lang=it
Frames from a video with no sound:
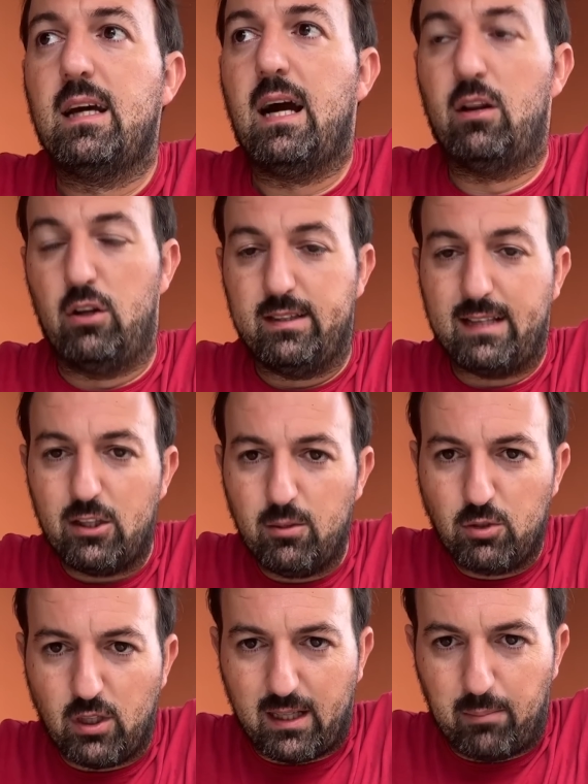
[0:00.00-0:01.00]
allora, intanto
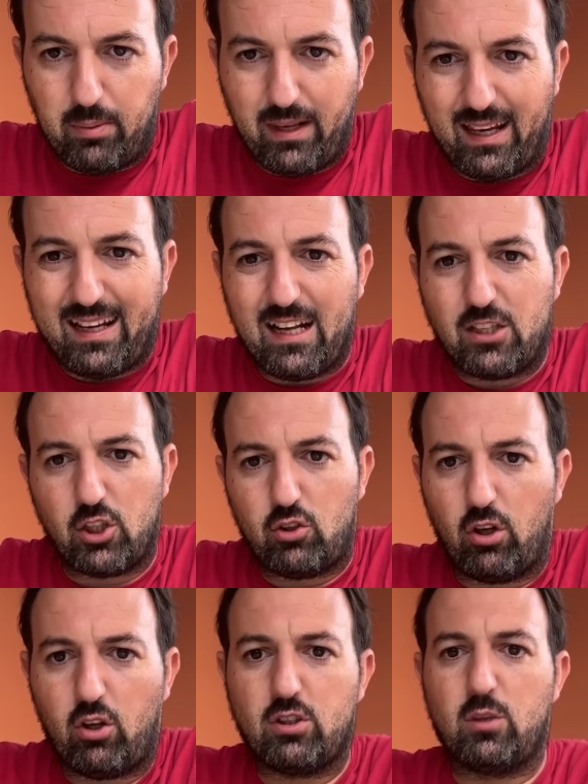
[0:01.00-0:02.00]
bisogna capire il
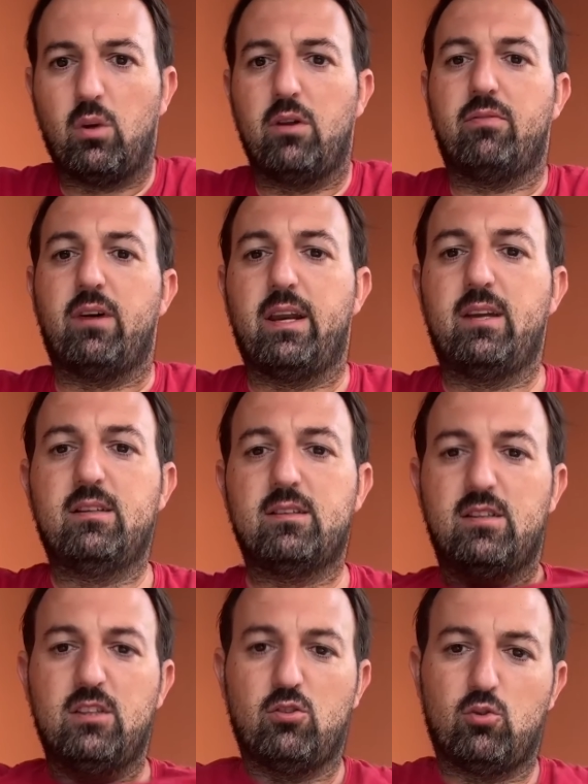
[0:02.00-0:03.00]
calciatore cosa vuole fare.
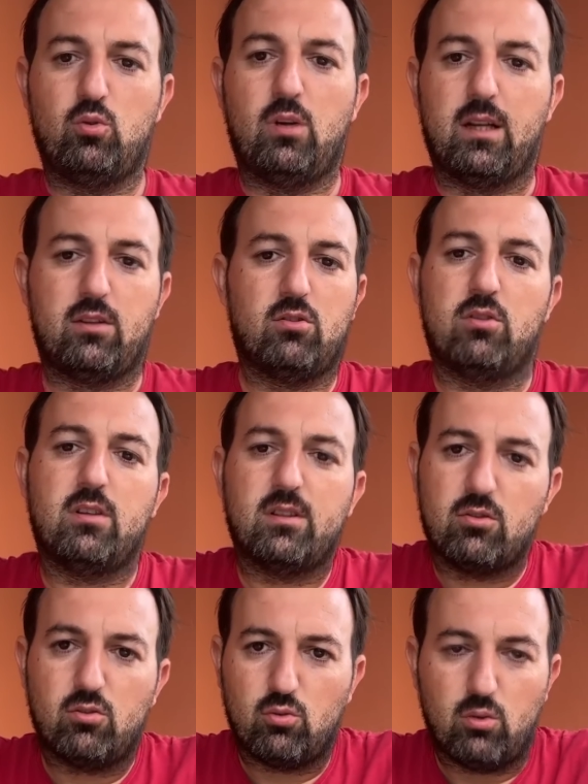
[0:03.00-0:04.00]
Sì, sono sudato, eh,
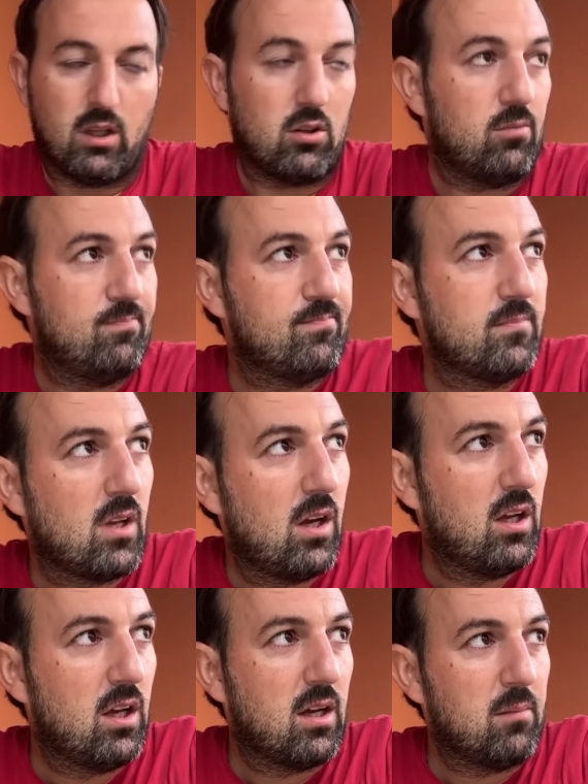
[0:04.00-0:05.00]
sono sudato.
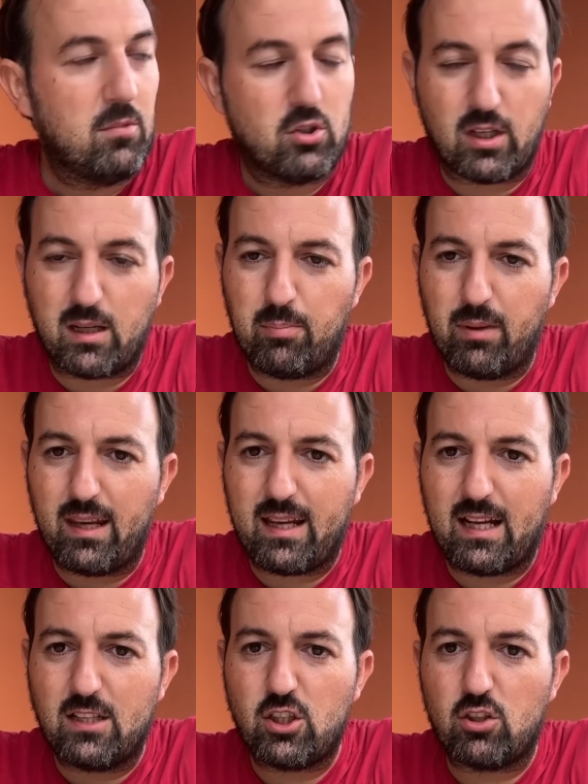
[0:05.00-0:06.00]
Bisogna capire il
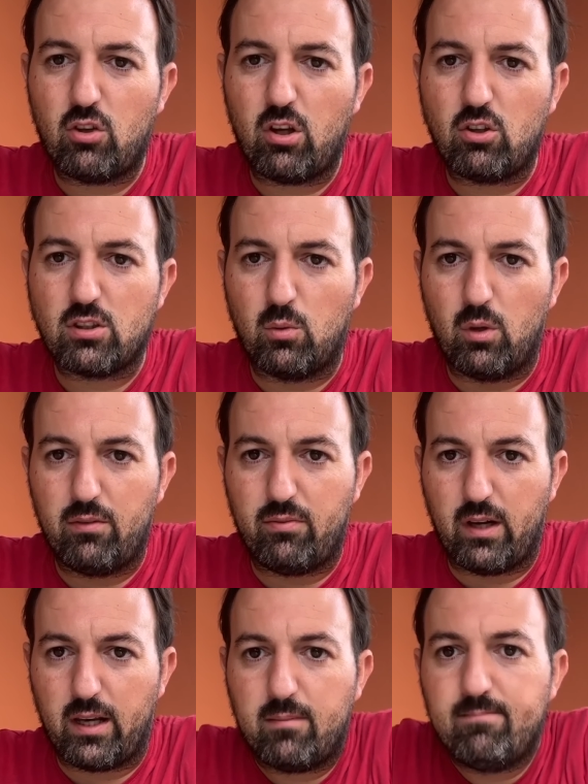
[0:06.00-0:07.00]
calciatore cosa vuole
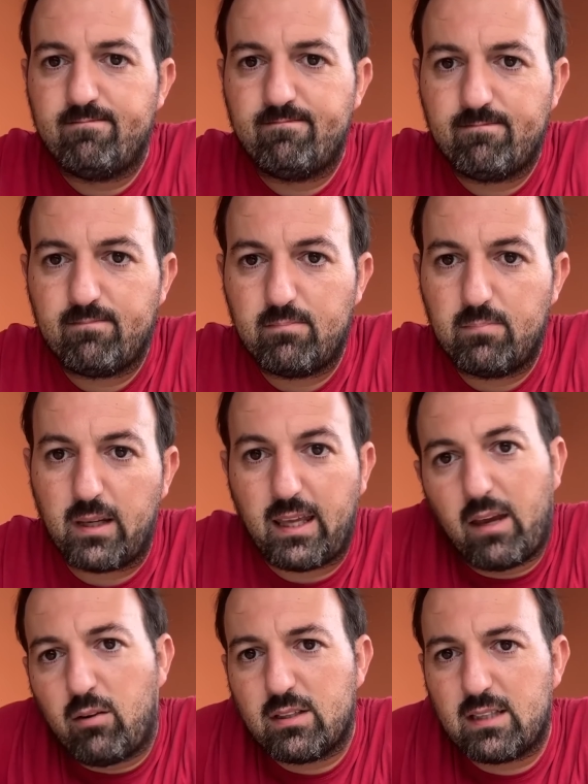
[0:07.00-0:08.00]
fare,
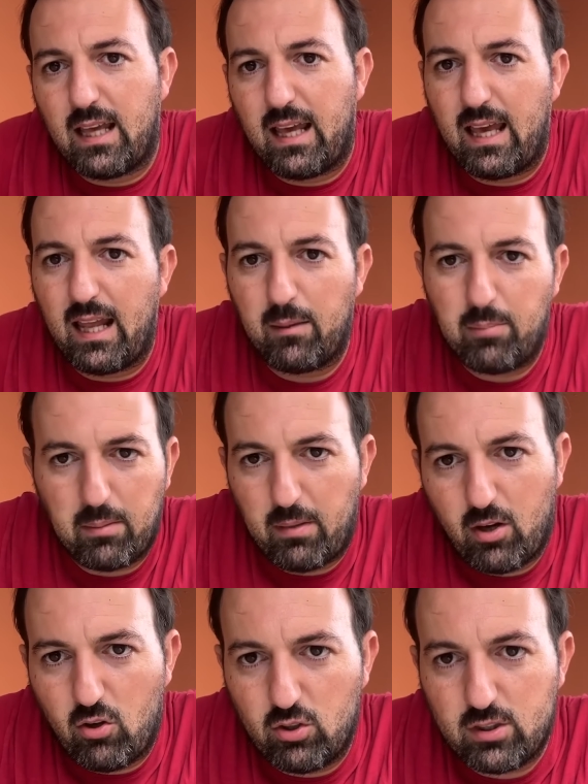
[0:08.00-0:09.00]
perché questa è la prima
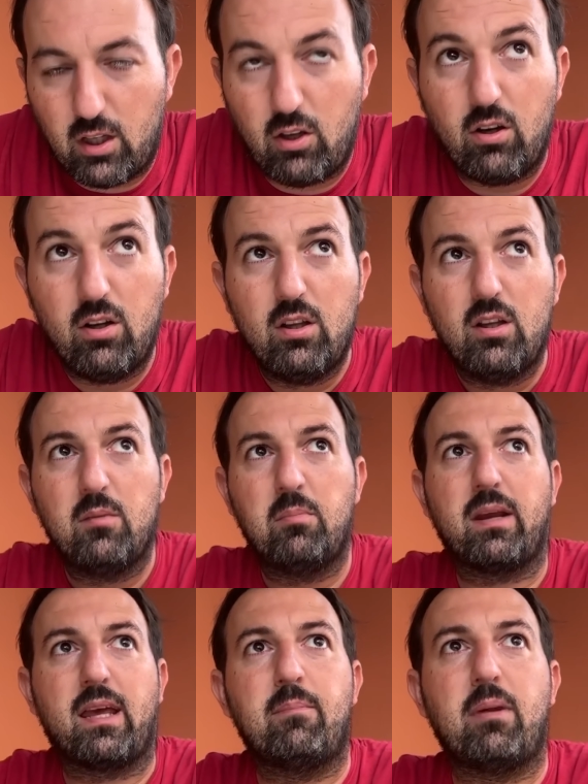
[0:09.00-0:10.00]
cosa, no?
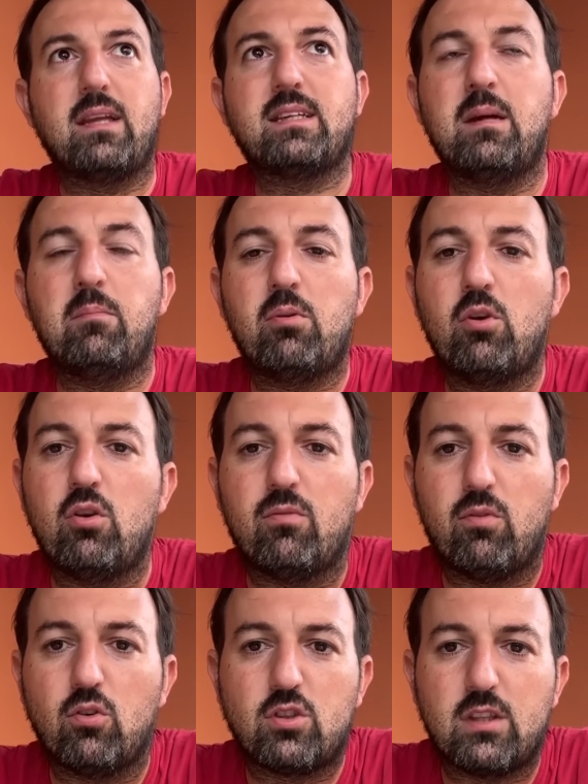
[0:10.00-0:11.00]
Perché per esempio io
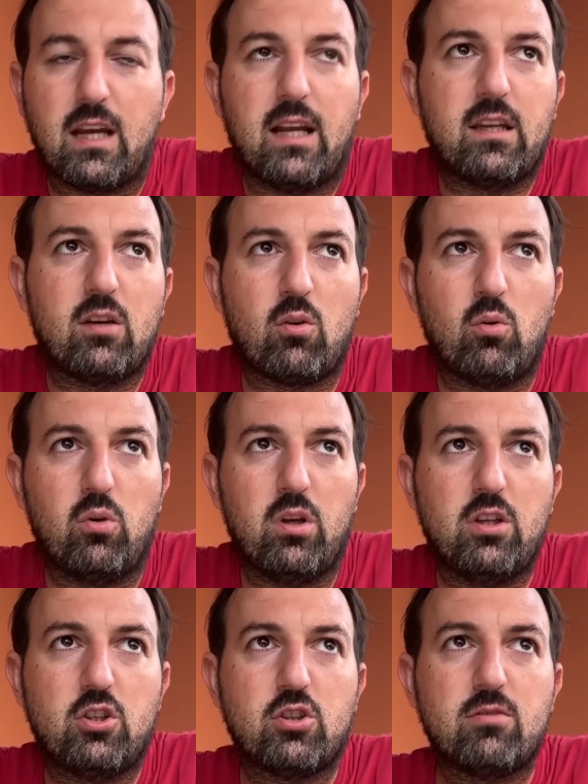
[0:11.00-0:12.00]
fossi Rade
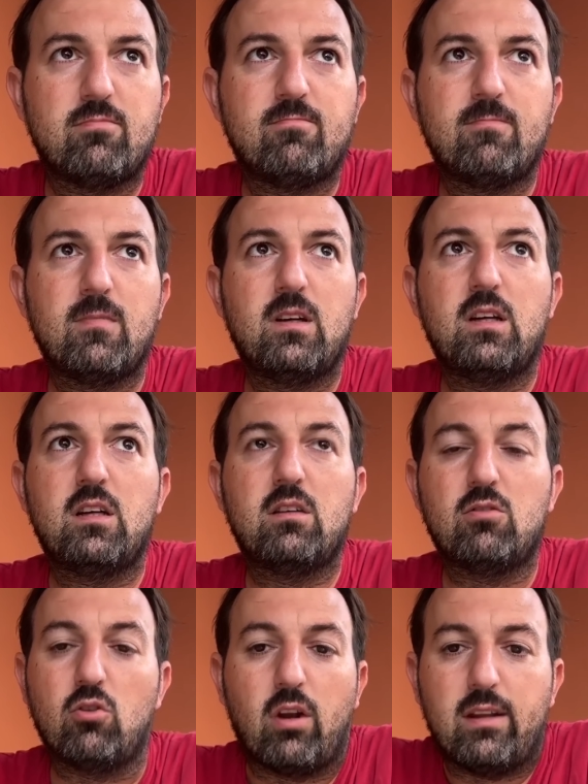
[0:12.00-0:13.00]
Krunic
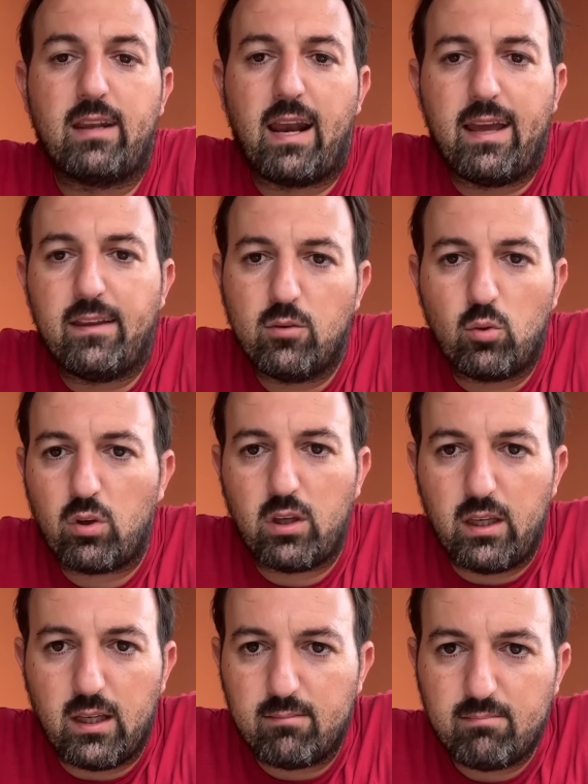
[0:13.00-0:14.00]
non andrei in
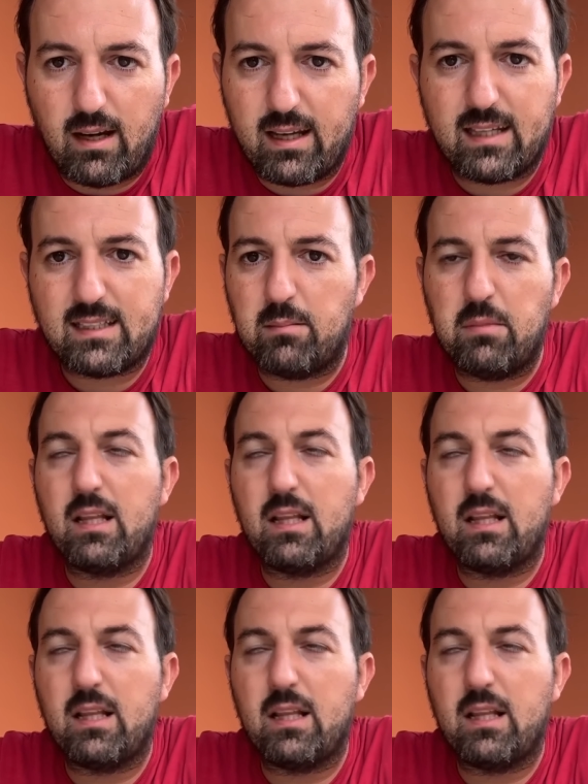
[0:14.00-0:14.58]
Turchia, anche se mi